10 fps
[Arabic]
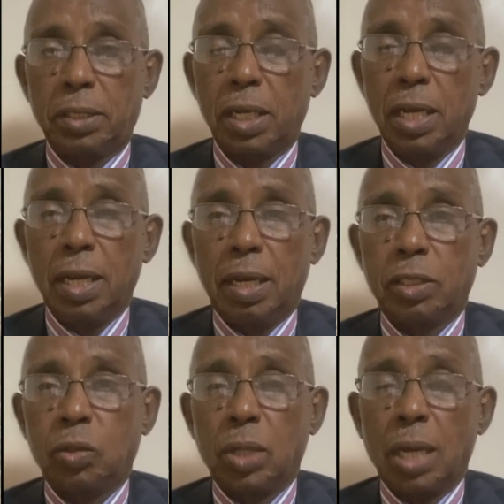الجيش
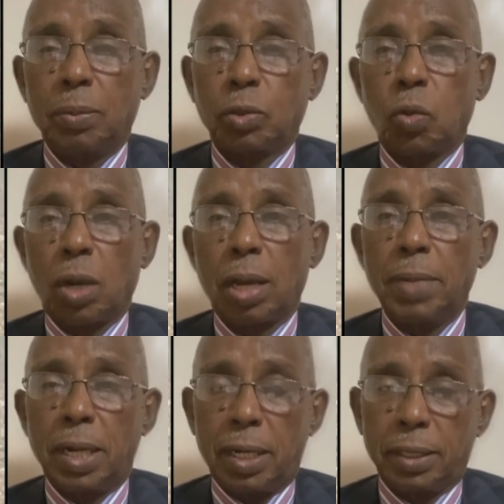السوداني بصورة
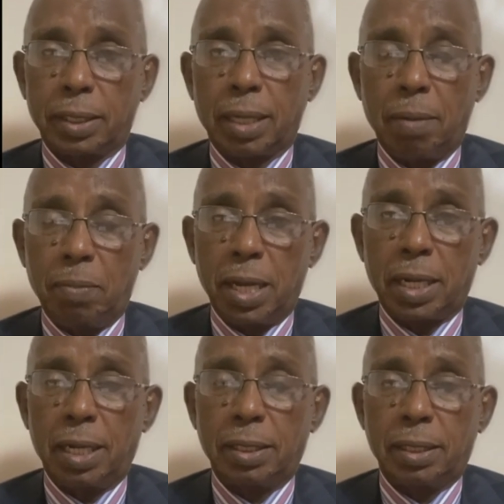كبيرة خاصة
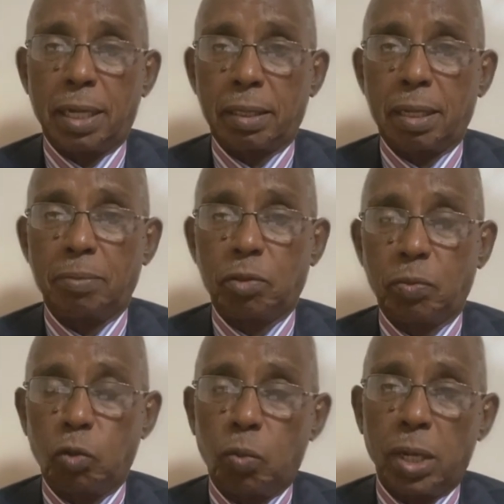المعركة التي دارت
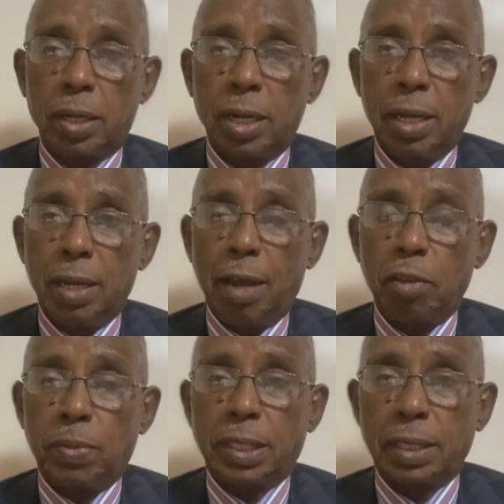أمس في درمان
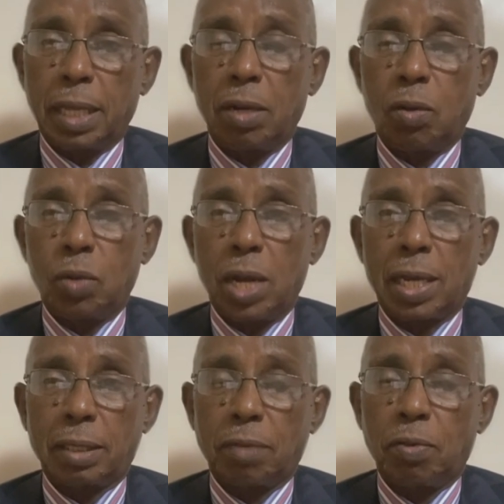أثبتت أن
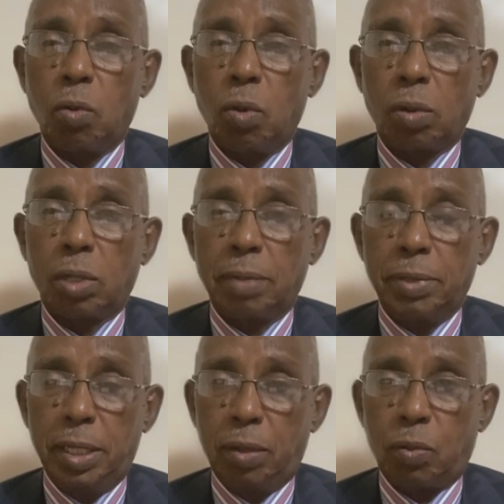هناك تفوق
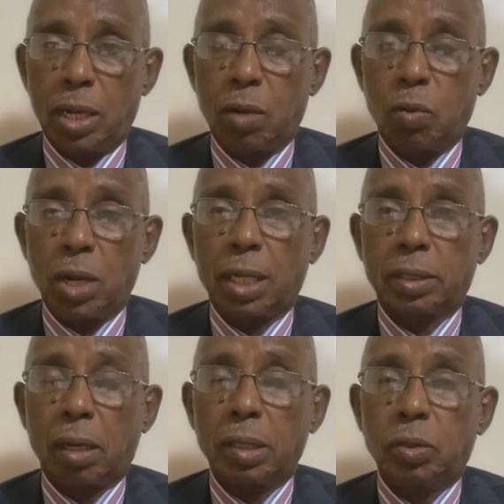كبير وأن هناك
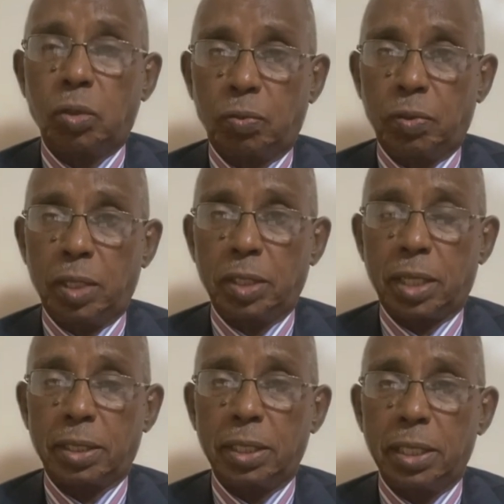تقدم في
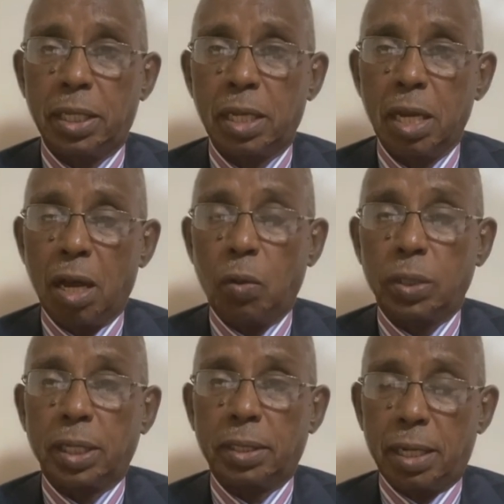الاستراتيجية أو
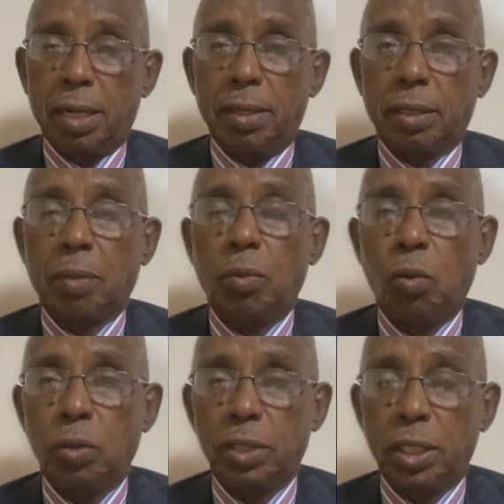التكتيك الذي
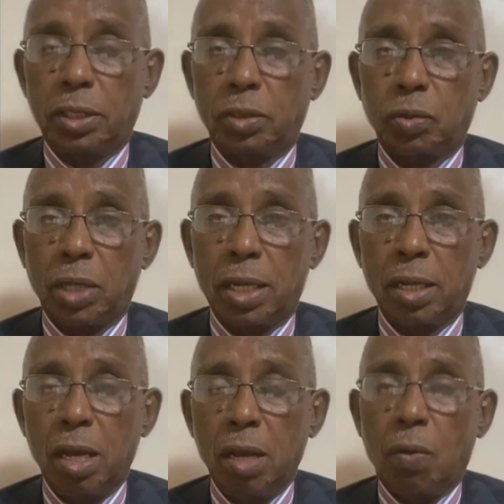يتبعه الجيش
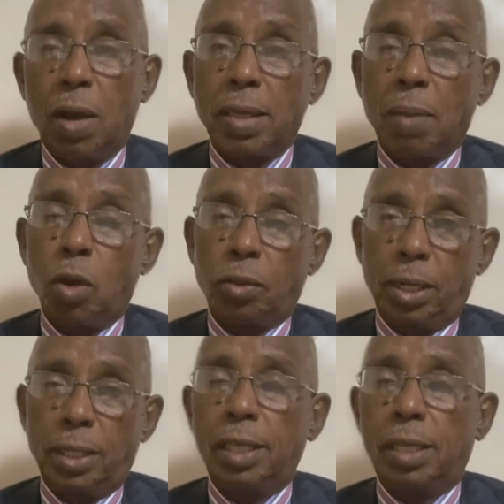السوداني وهذا
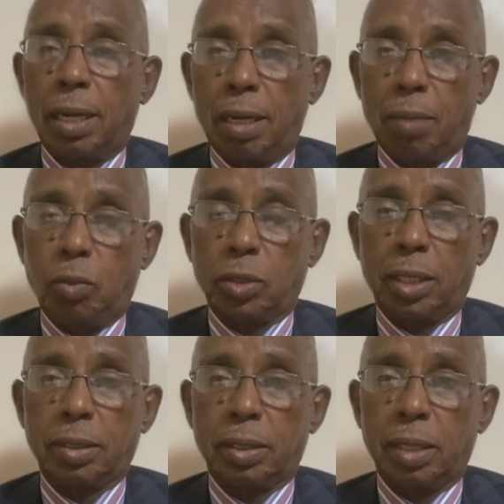مؤثر جدا على
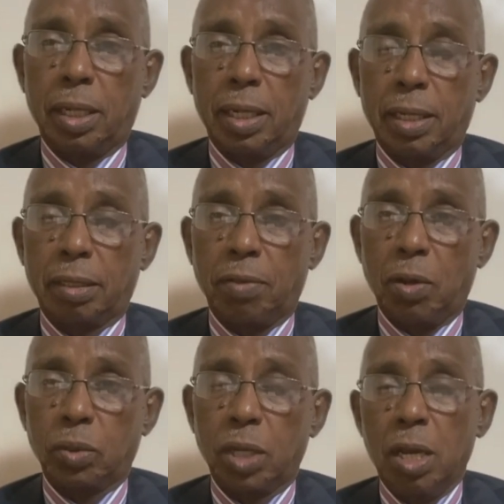معطيات آه،
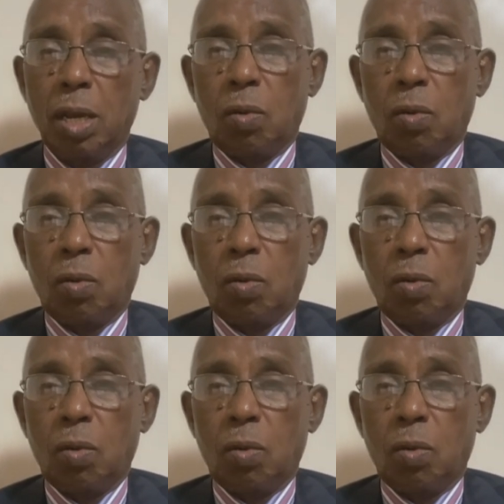التفاوض